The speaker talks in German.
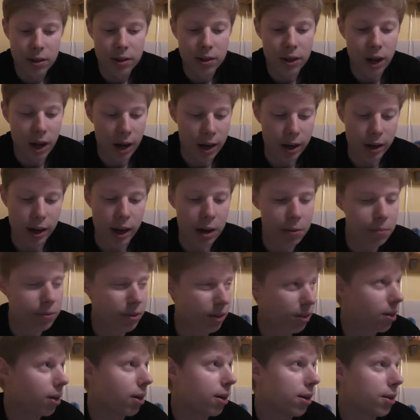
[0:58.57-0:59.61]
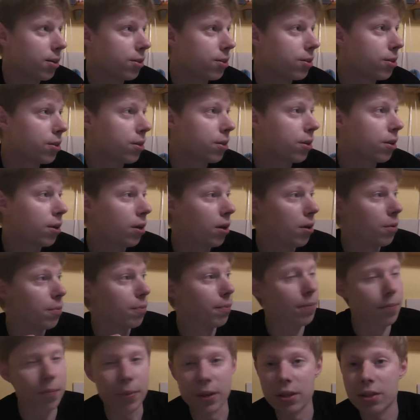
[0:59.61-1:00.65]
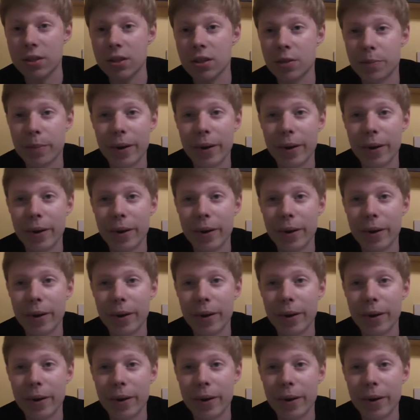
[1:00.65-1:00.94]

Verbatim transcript: drei Games in eins bestes